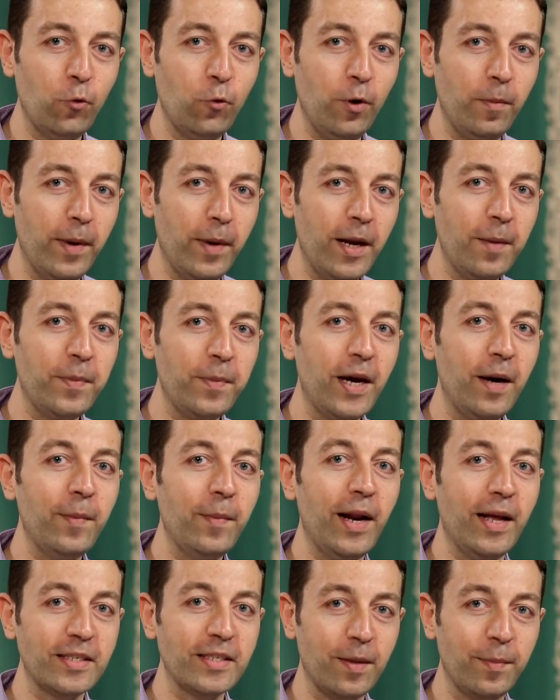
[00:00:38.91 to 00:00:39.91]
والمال
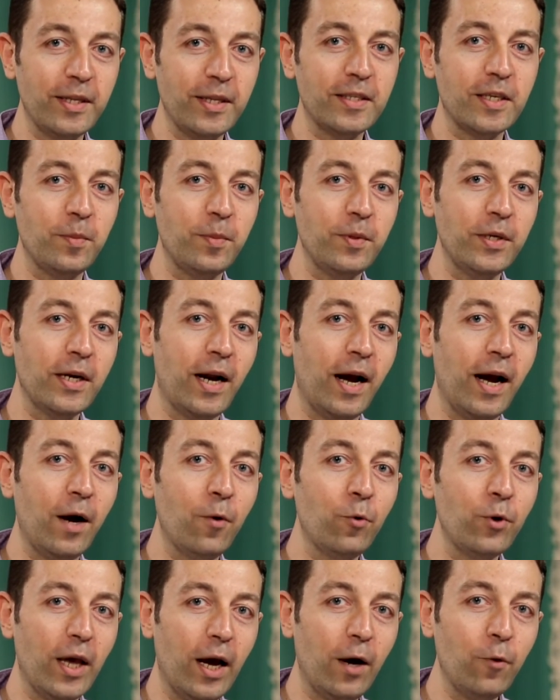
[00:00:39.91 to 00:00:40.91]
بيعمل أزمات كبيرة
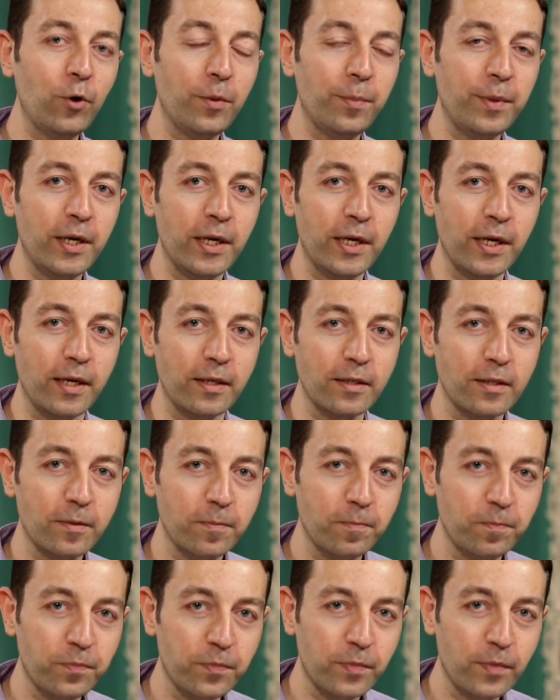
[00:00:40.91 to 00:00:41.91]
قوي قوي بين الناس
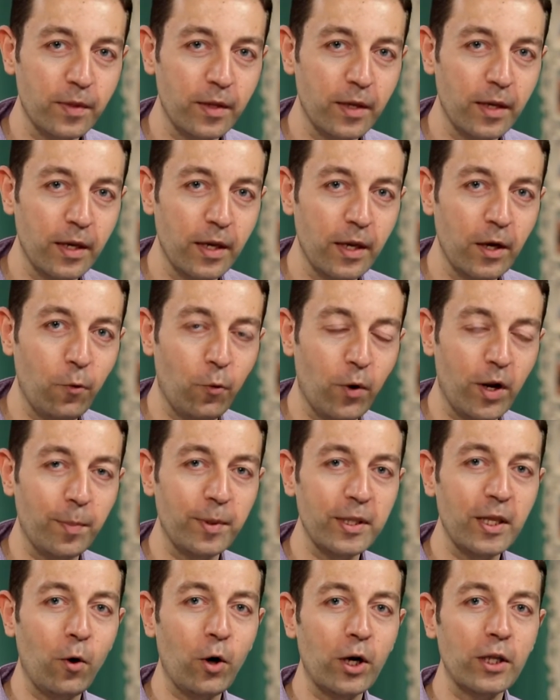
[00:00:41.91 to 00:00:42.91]
وأنا
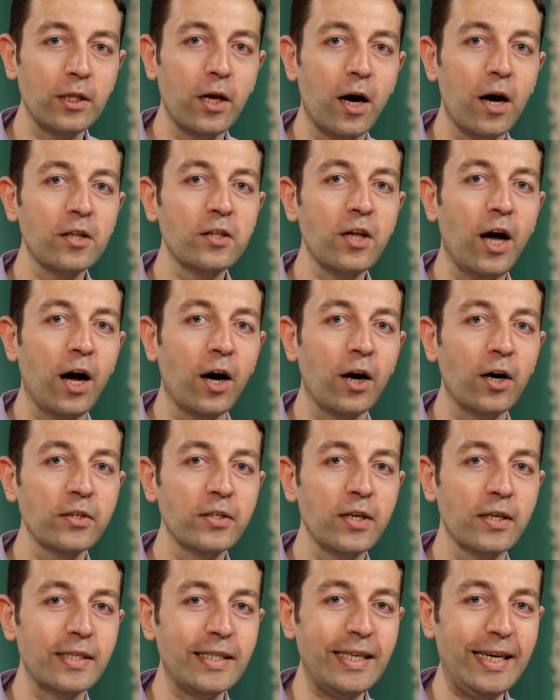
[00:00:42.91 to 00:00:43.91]
بدور النهاردة عن
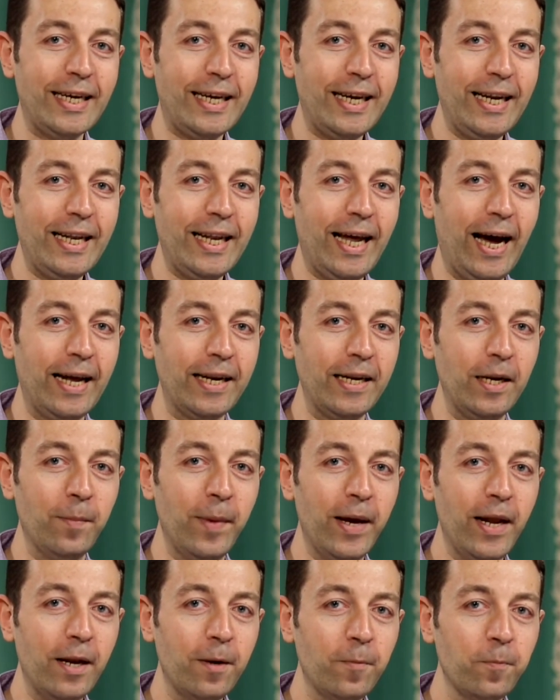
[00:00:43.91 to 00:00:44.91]
قصص تحكي لنا عن
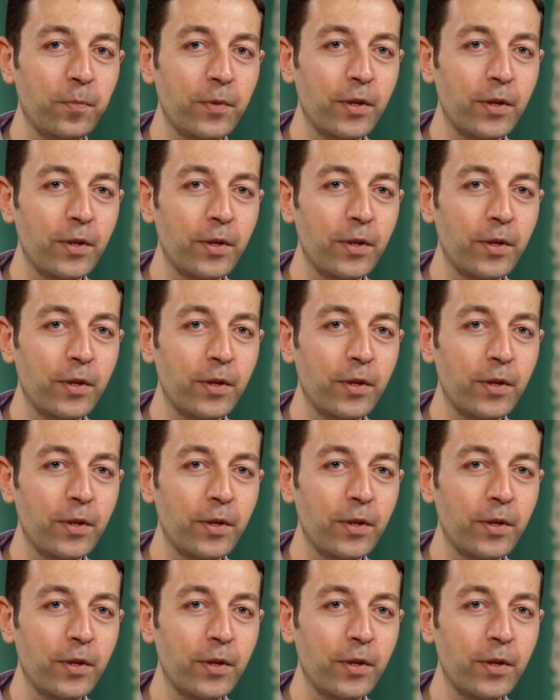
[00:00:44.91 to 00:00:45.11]
المال